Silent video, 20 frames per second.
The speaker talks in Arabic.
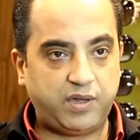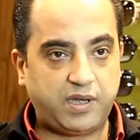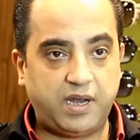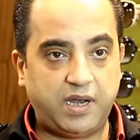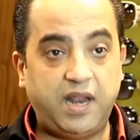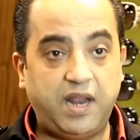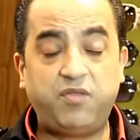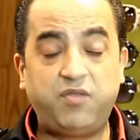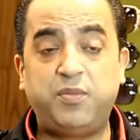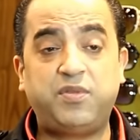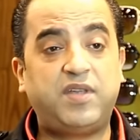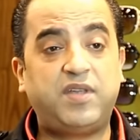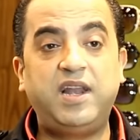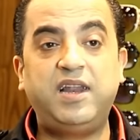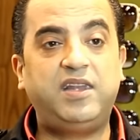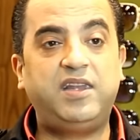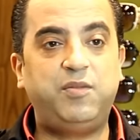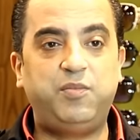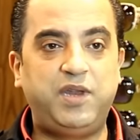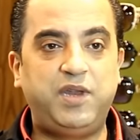لازم اسالك
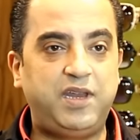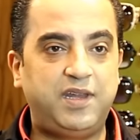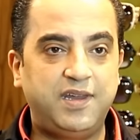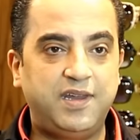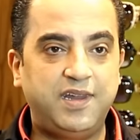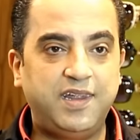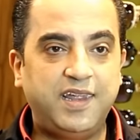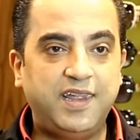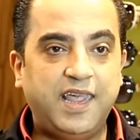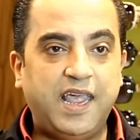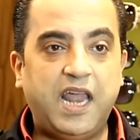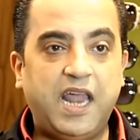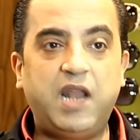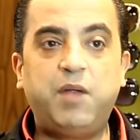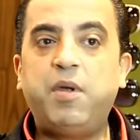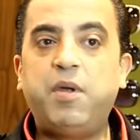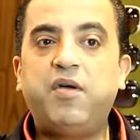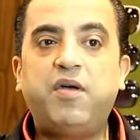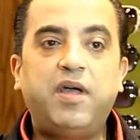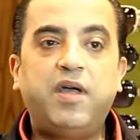دي منين
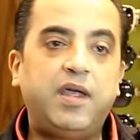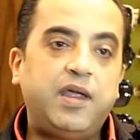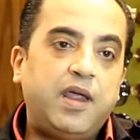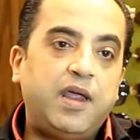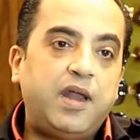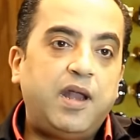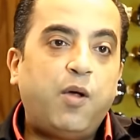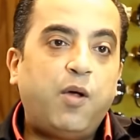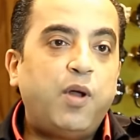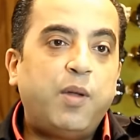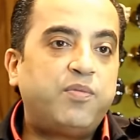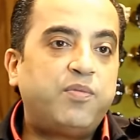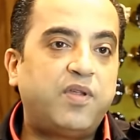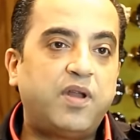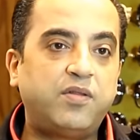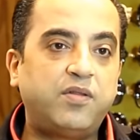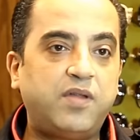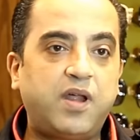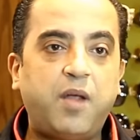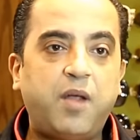انما لو لابسه
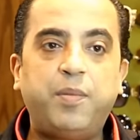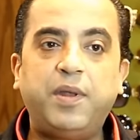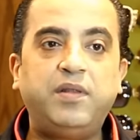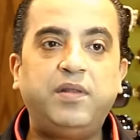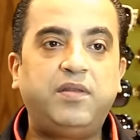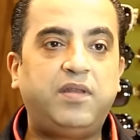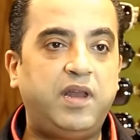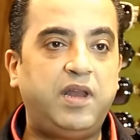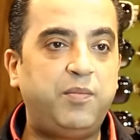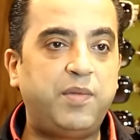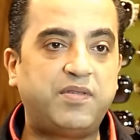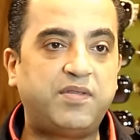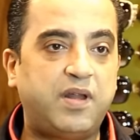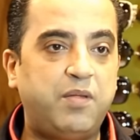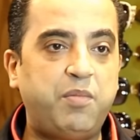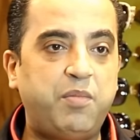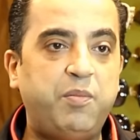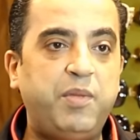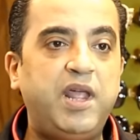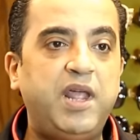نضاره بنتلي مثلا
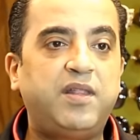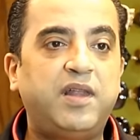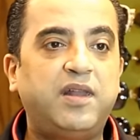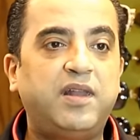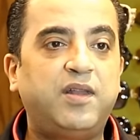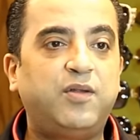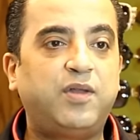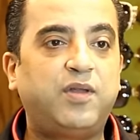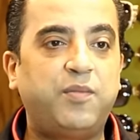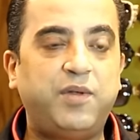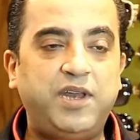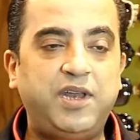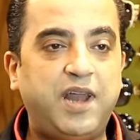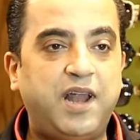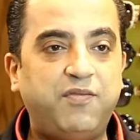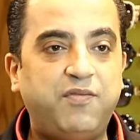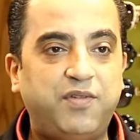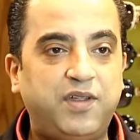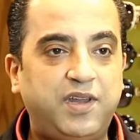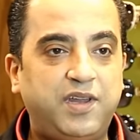ب 183
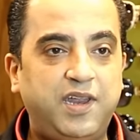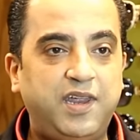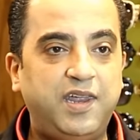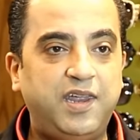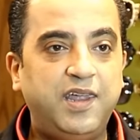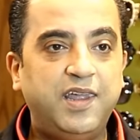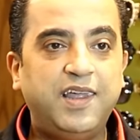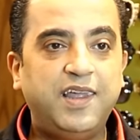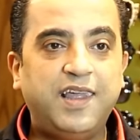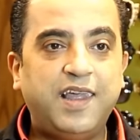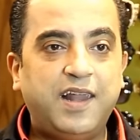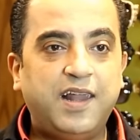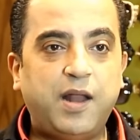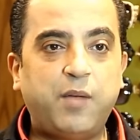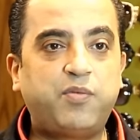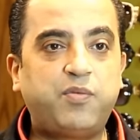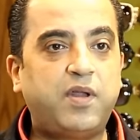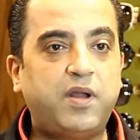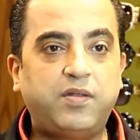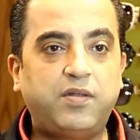الف جنيه
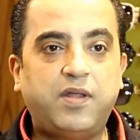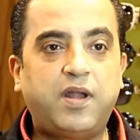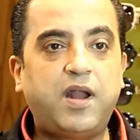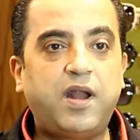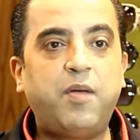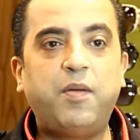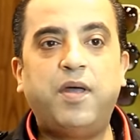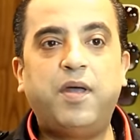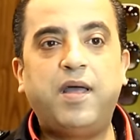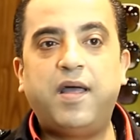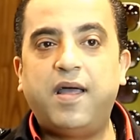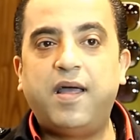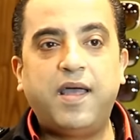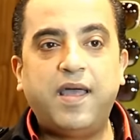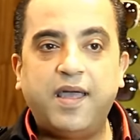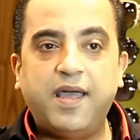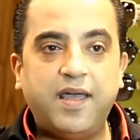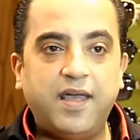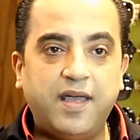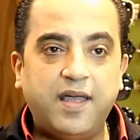لابسه نضاره
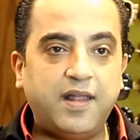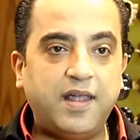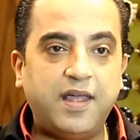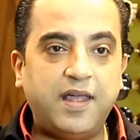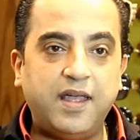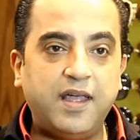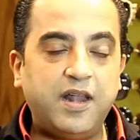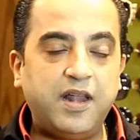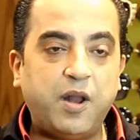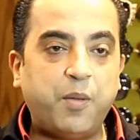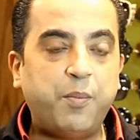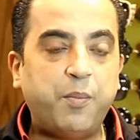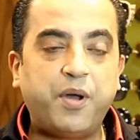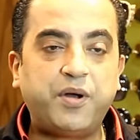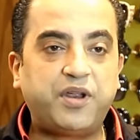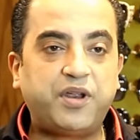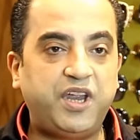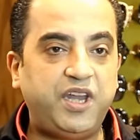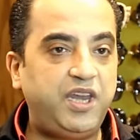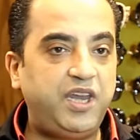
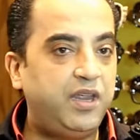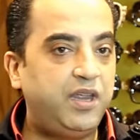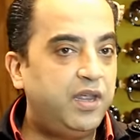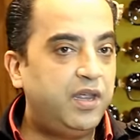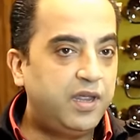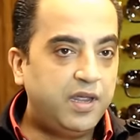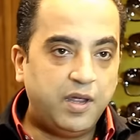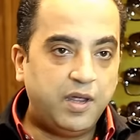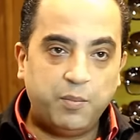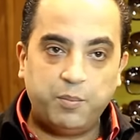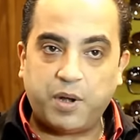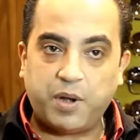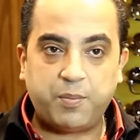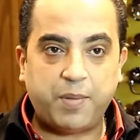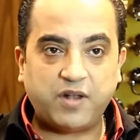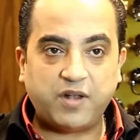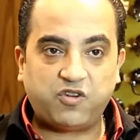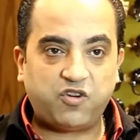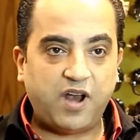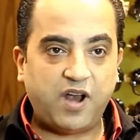لامبرجيني ب
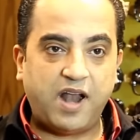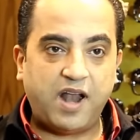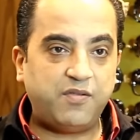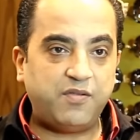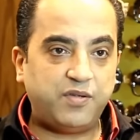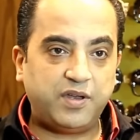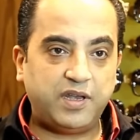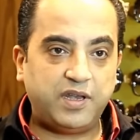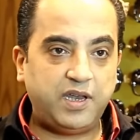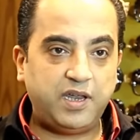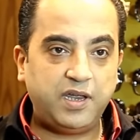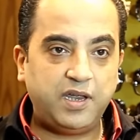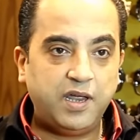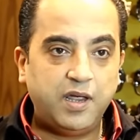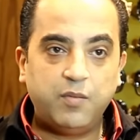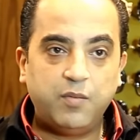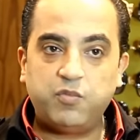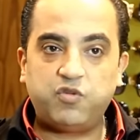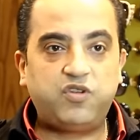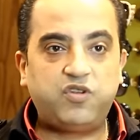14000 آه، جنيه
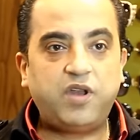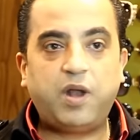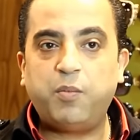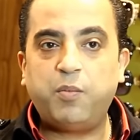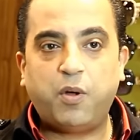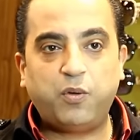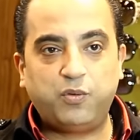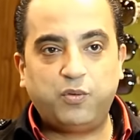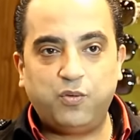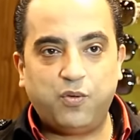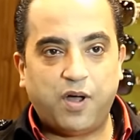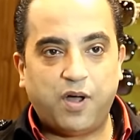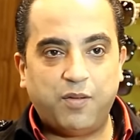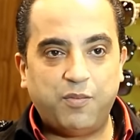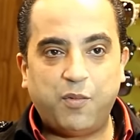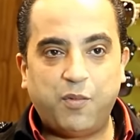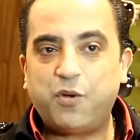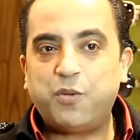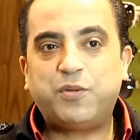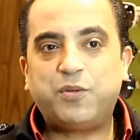مش ده الموضوع
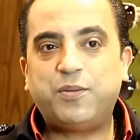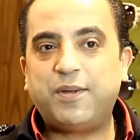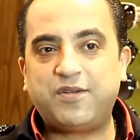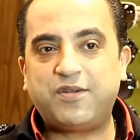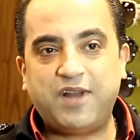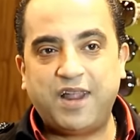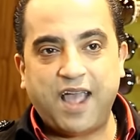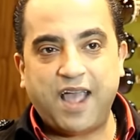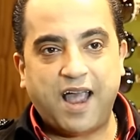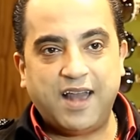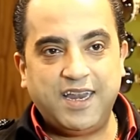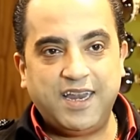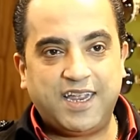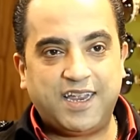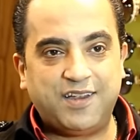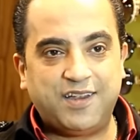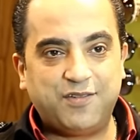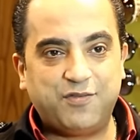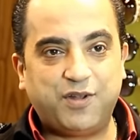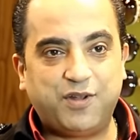ممكن ما تبقاش لايقه
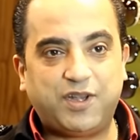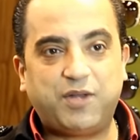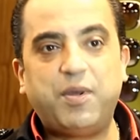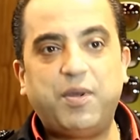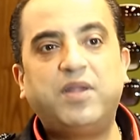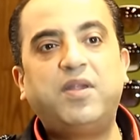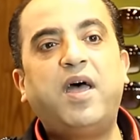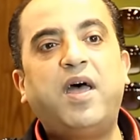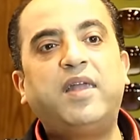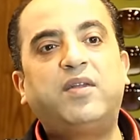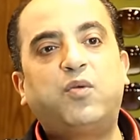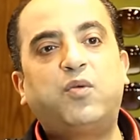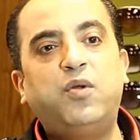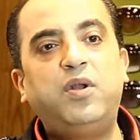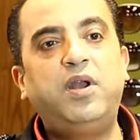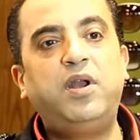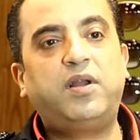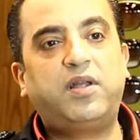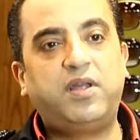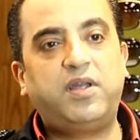عليكي فتبقى ضاعت كل
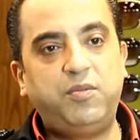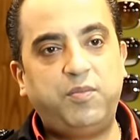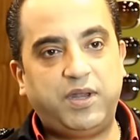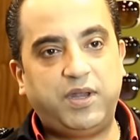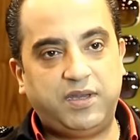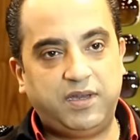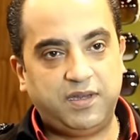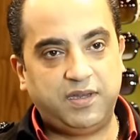القيمه دي